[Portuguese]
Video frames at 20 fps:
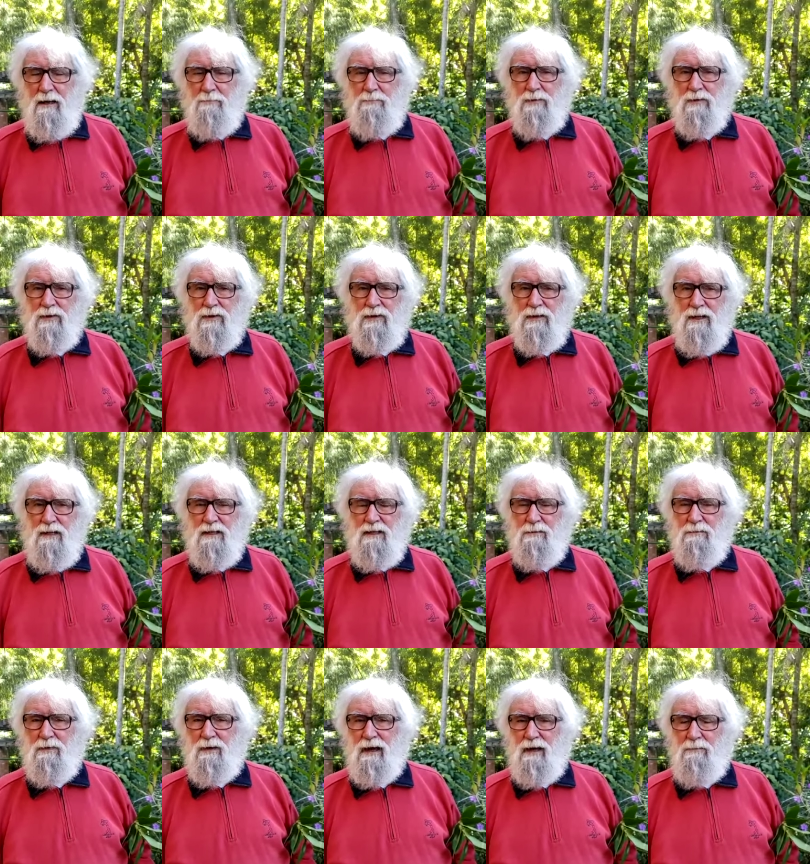é
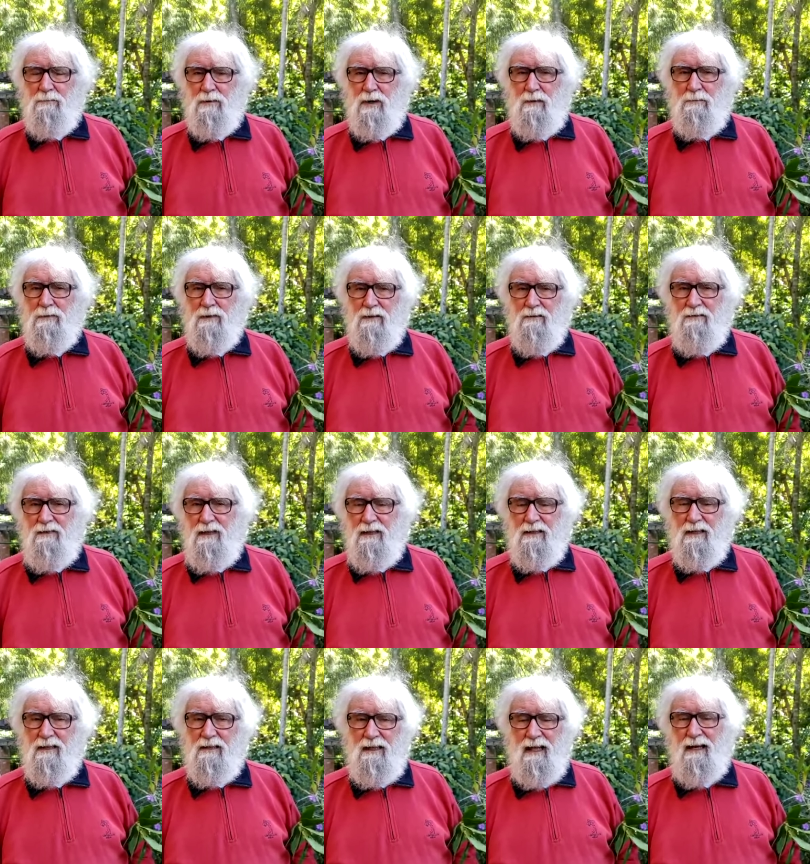importante para a própria
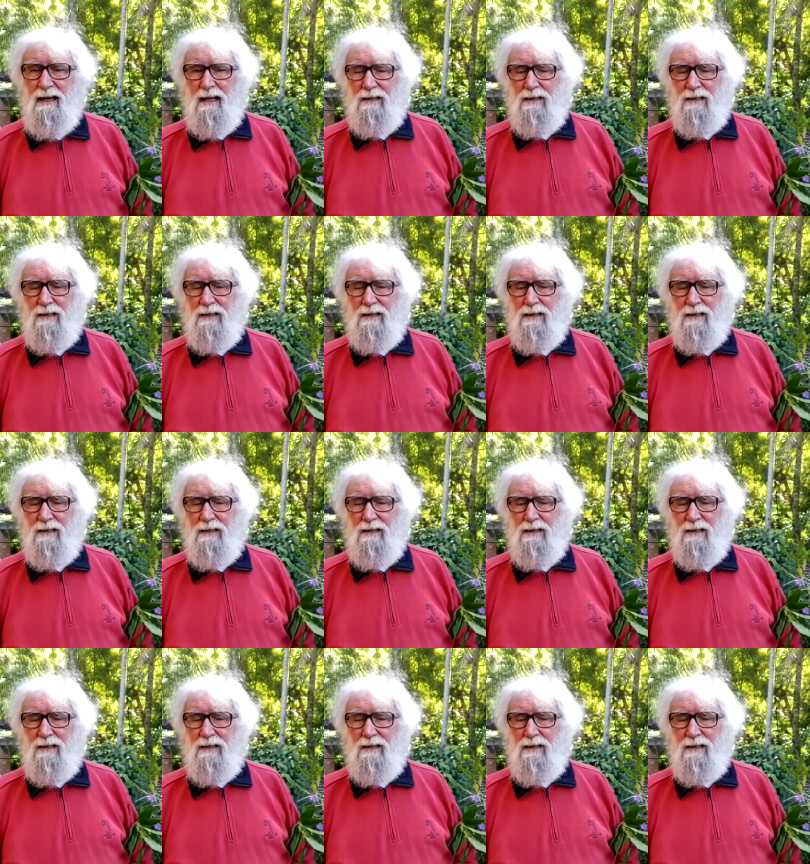vida da